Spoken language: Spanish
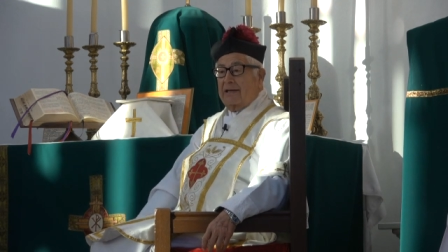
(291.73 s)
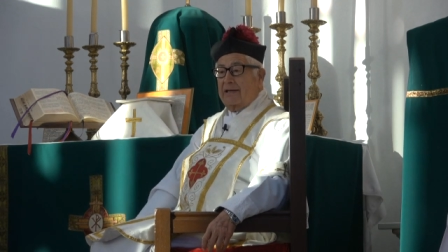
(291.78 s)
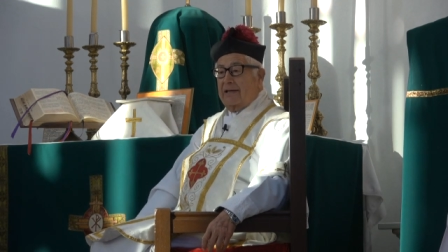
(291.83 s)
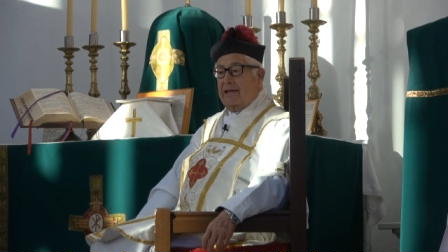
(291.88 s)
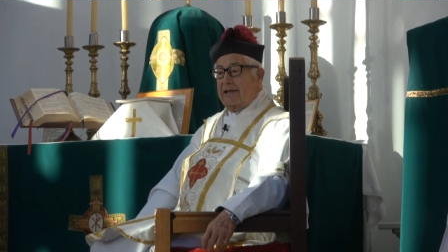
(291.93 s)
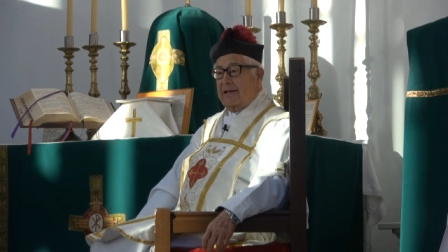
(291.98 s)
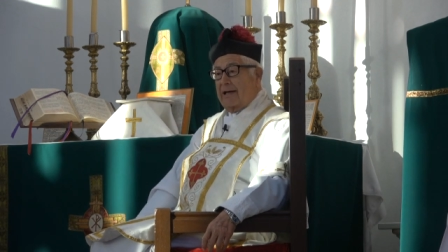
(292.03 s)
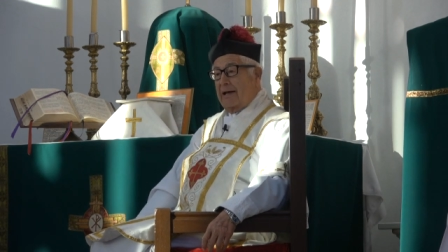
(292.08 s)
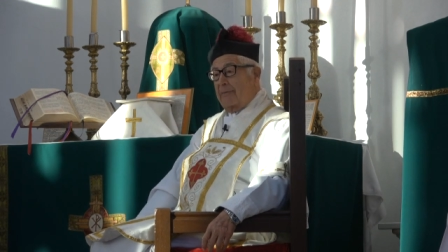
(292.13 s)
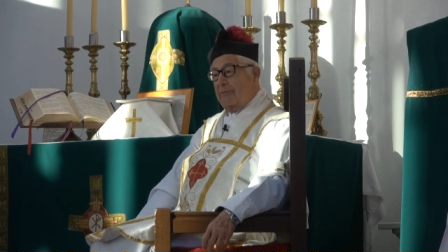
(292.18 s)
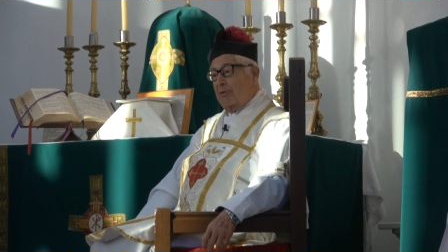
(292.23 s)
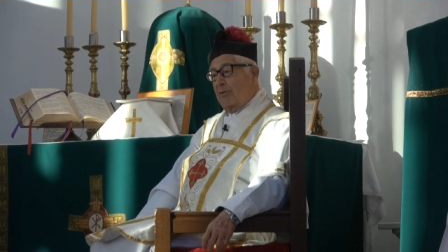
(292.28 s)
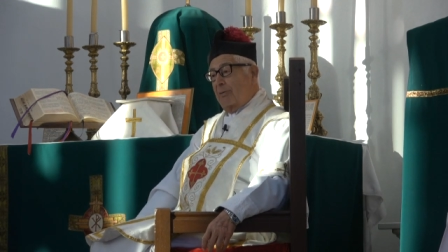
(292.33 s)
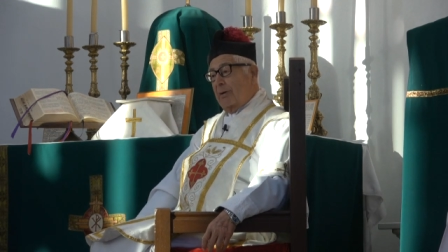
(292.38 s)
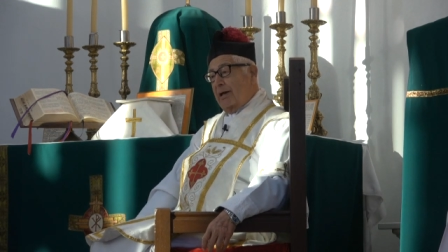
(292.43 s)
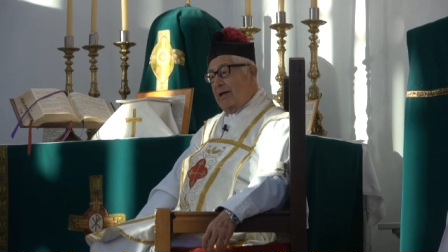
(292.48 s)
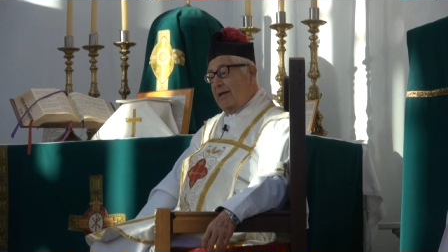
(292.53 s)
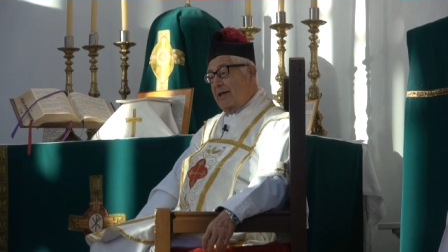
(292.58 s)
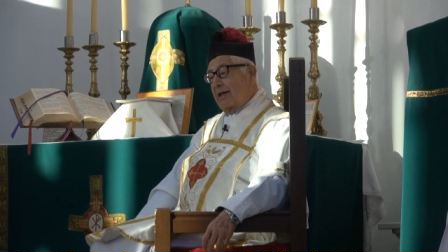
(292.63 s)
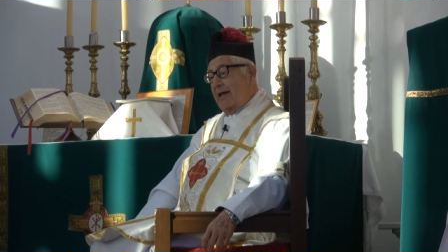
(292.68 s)
En cambio,
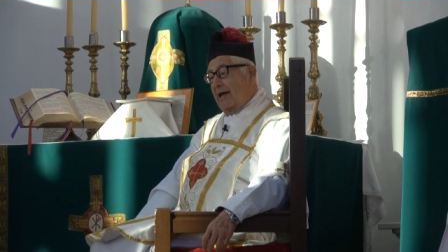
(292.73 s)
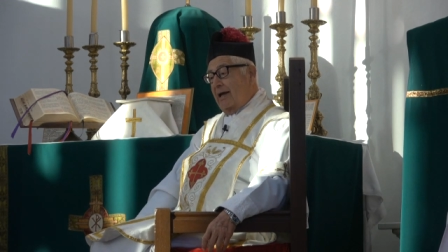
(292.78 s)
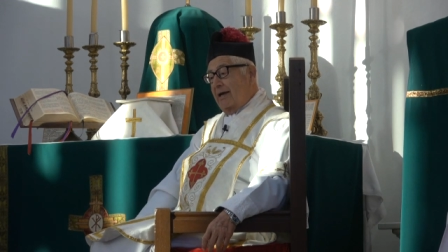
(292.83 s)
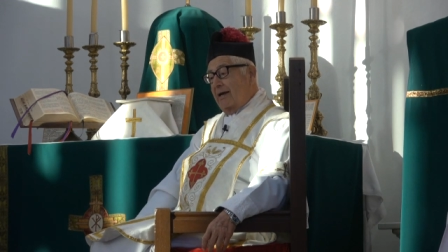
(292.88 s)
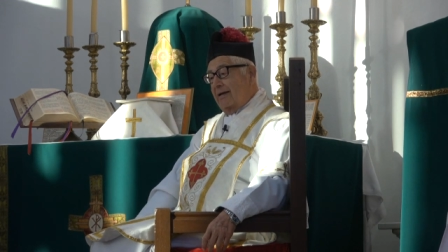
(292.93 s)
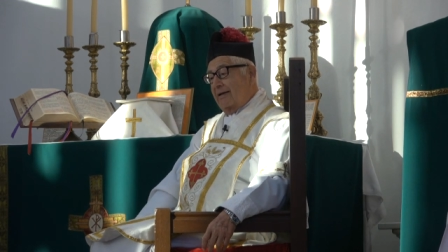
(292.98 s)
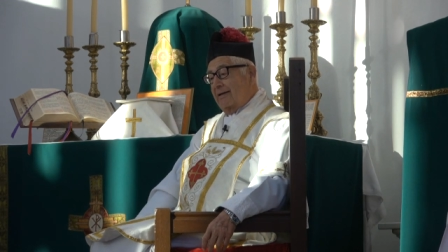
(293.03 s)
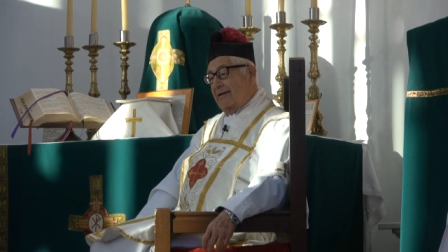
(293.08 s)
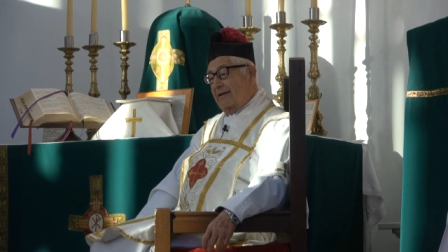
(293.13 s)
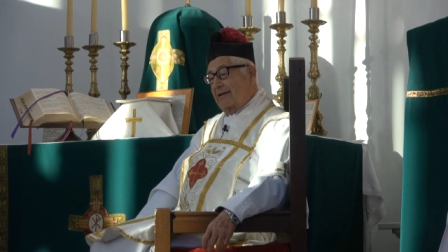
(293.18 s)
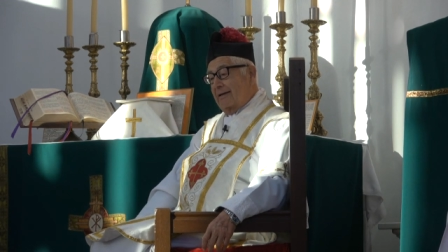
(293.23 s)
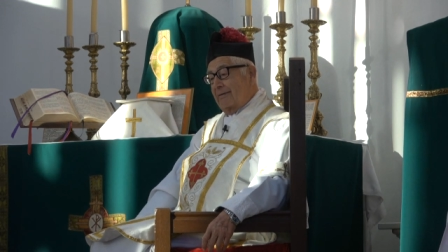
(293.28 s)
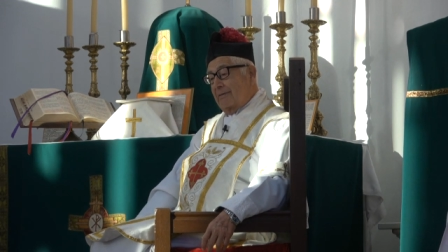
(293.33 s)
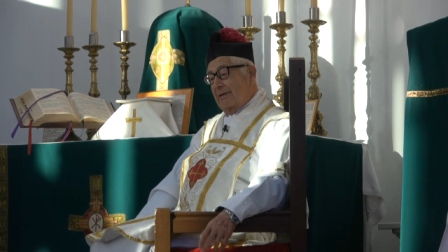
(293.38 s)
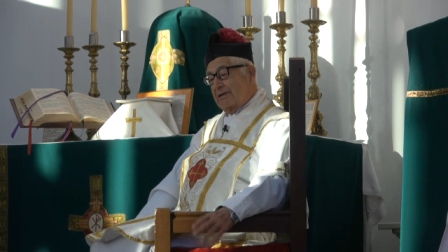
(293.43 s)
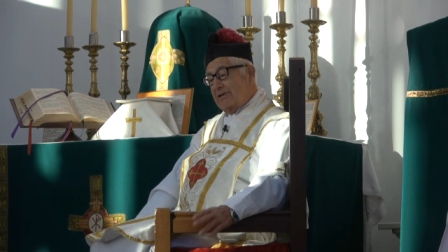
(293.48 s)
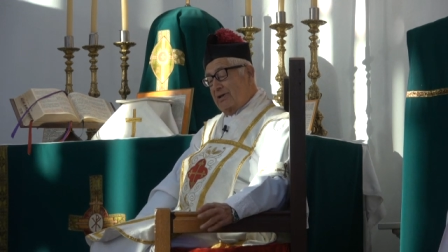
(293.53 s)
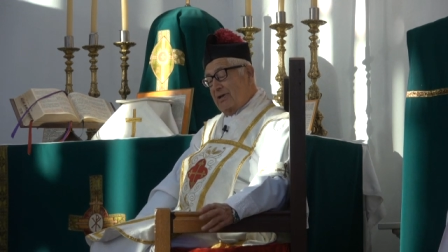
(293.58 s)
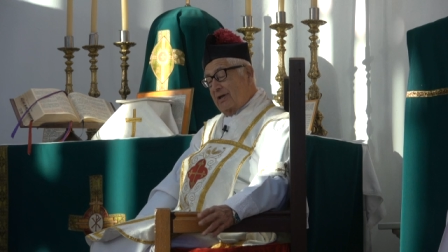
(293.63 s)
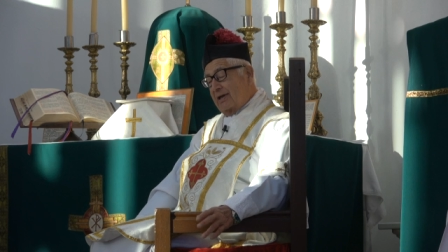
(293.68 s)
María, la
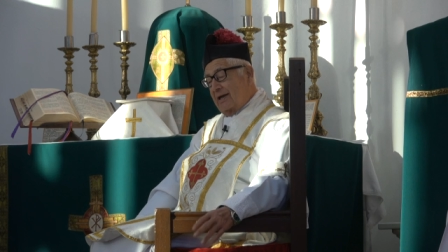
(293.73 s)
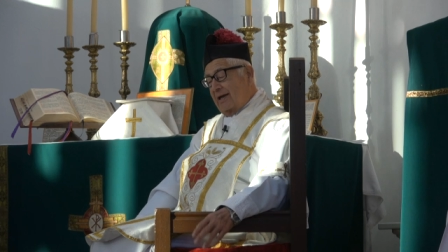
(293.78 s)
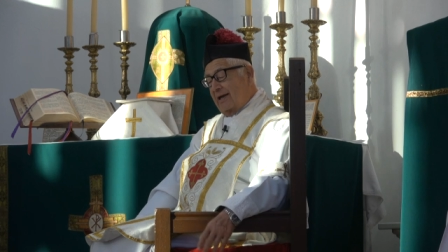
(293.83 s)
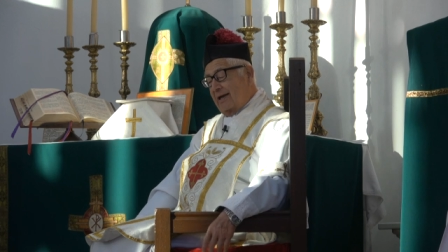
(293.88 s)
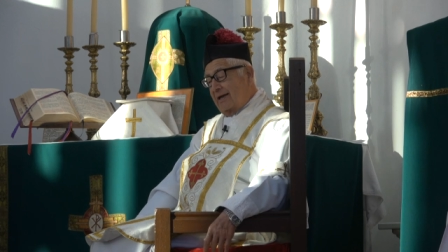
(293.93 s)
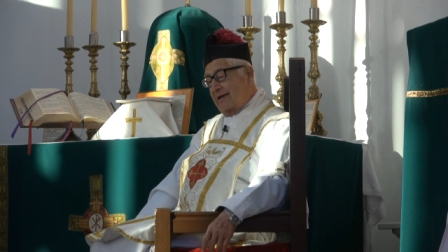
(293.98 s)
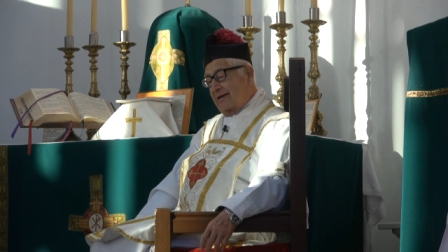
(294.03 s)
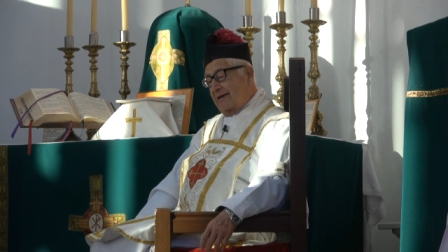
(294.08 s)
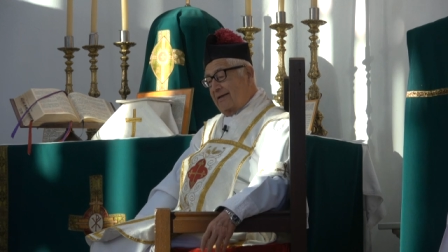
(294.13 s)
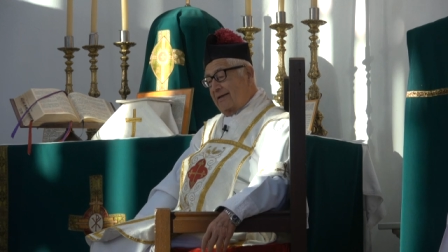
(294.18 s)
más chica,